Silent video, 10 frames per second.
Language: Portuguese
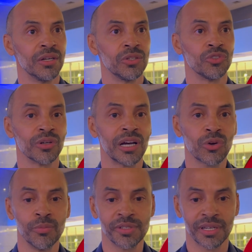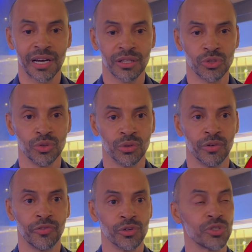Jogar como se cada jogo
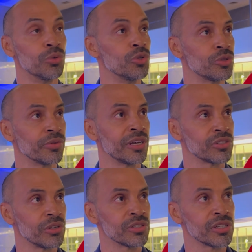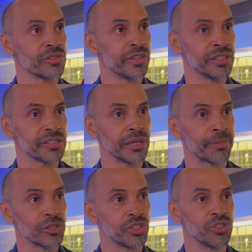fosse o último das nossas vidas, né?
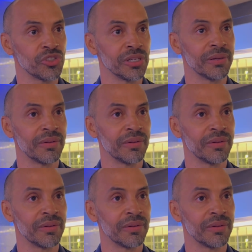Para a gente